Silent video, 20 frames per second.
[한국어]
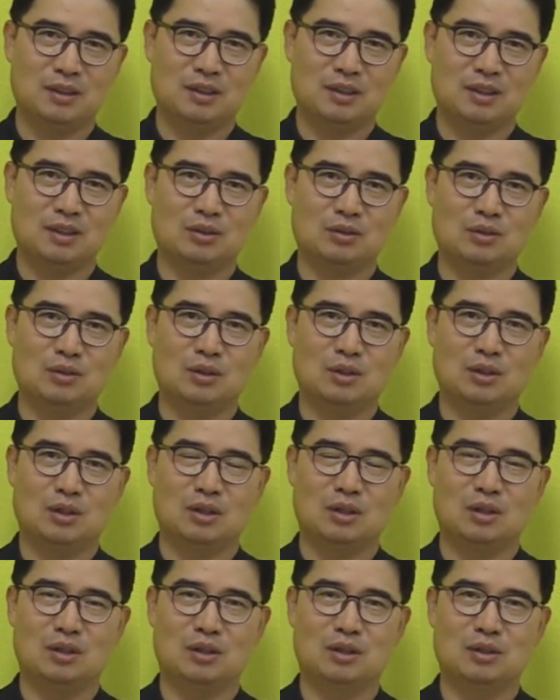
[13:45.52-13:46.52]
그리고
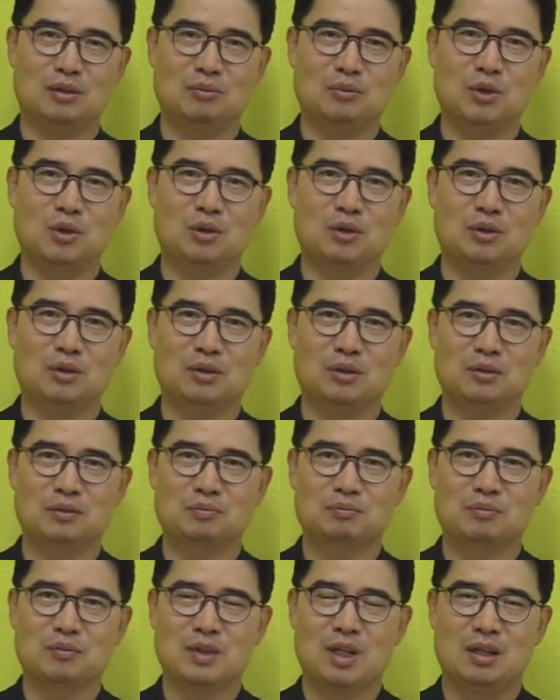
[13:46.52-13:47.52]
어, 뭐
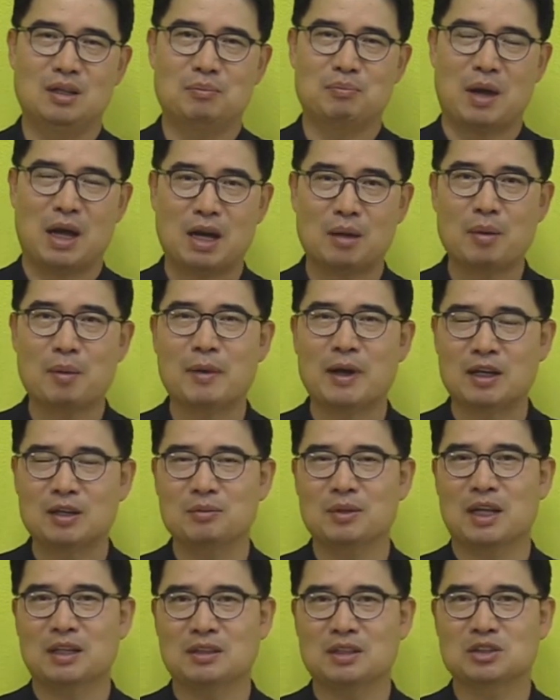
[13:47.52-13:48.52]

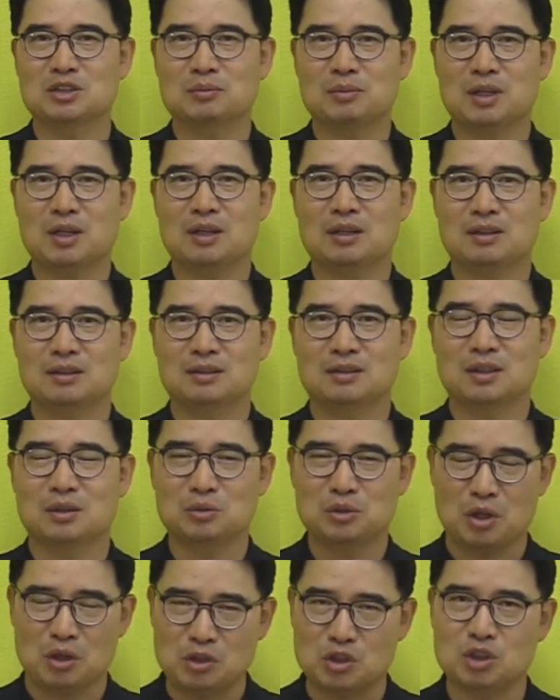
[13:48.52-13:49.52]
바나바만큼은 안 되지만
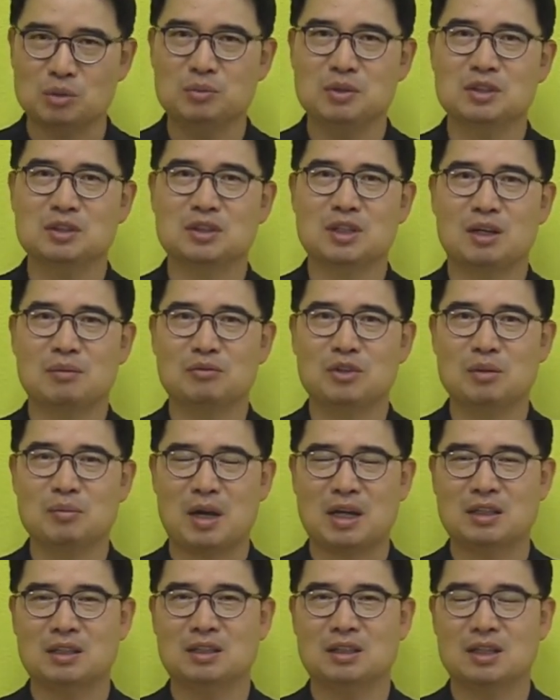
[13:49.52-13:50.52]
그래도 열심히 있는 사람들이
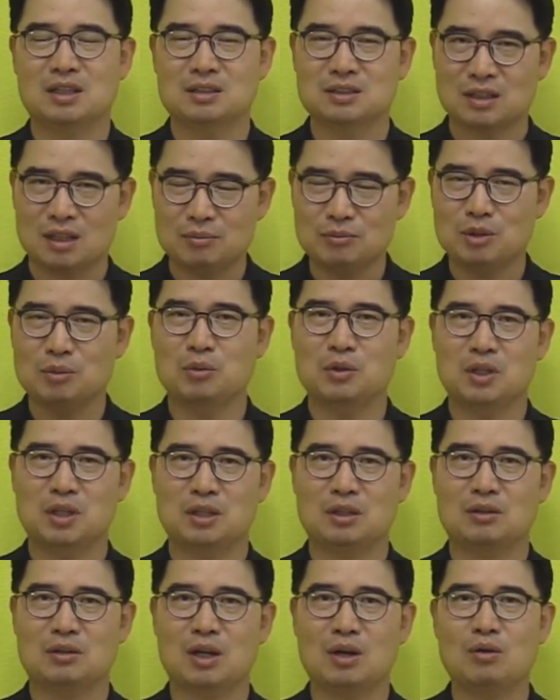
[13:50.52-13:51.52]
많으니까 그 사람들
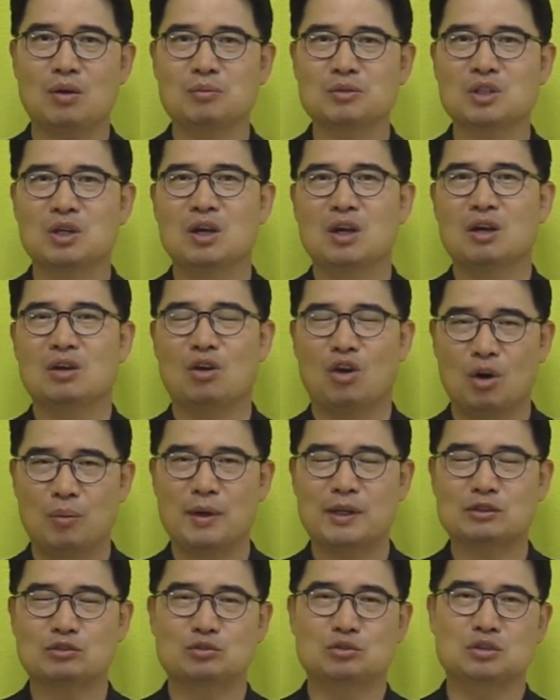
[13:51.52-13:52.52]
보낼게요. 라고 하면서
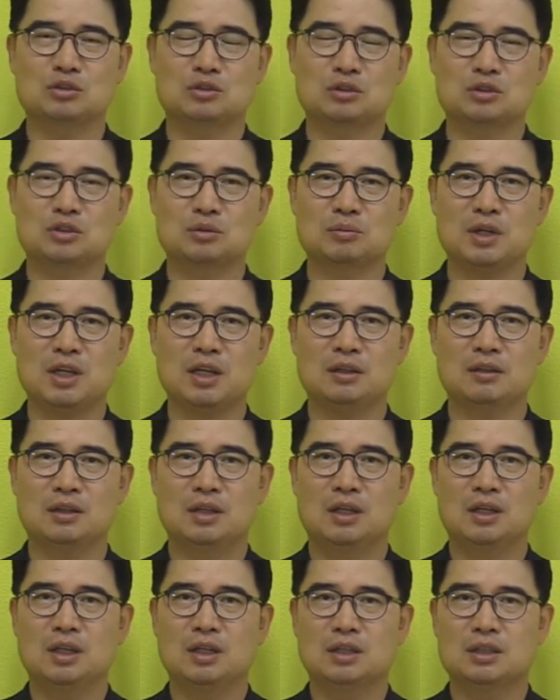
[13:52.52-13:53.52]
거부할 수도 있었지만
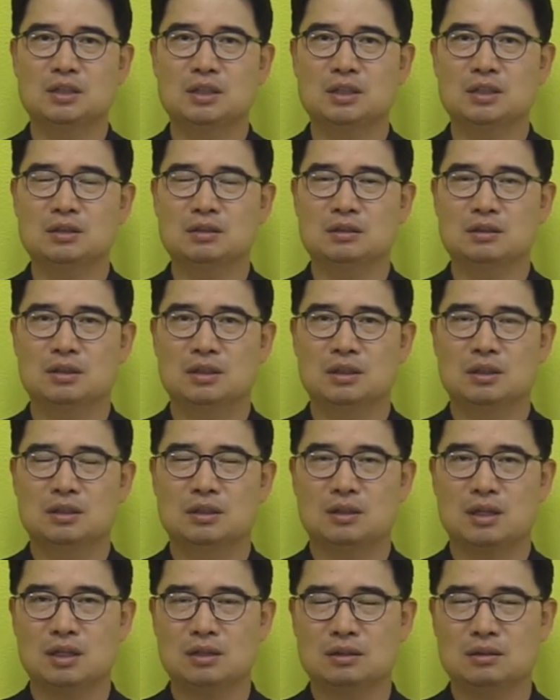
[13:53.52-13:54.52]
그들은
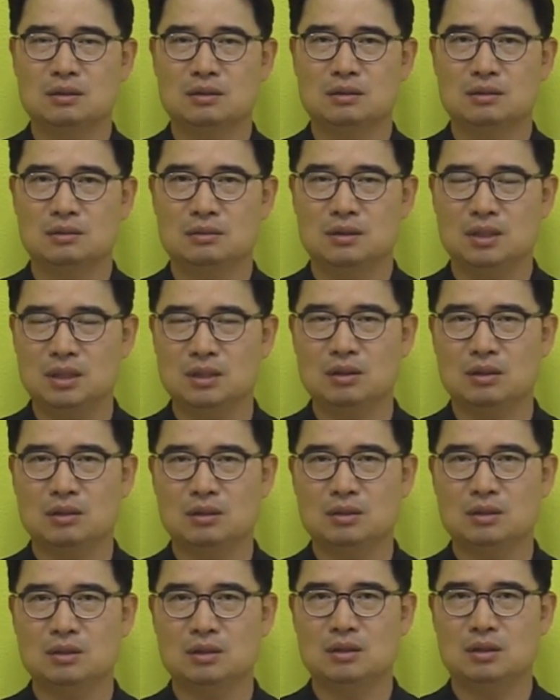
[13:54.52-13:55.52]
그런 그
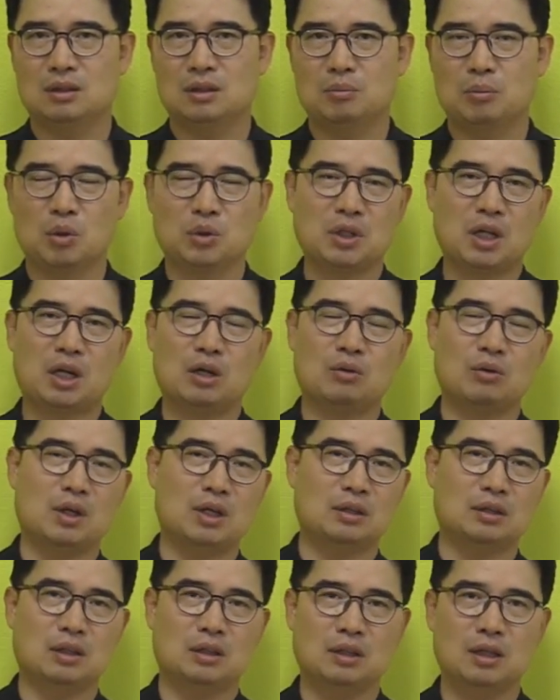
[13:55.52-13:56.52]
리더를 보내라고
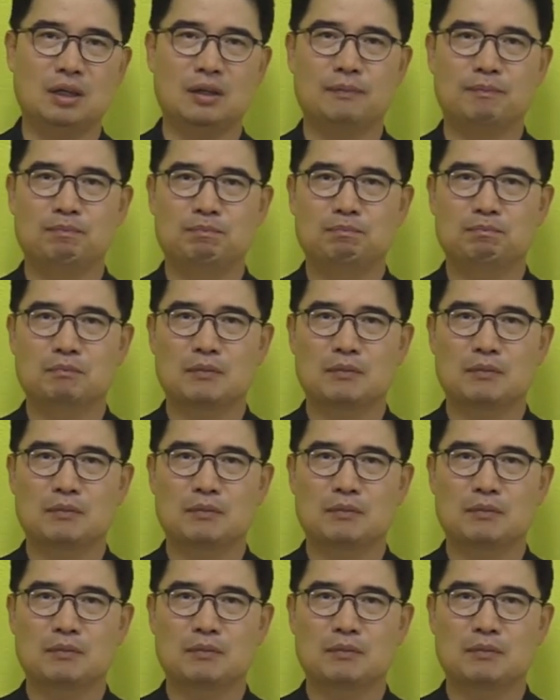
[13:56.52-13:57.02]
할 때에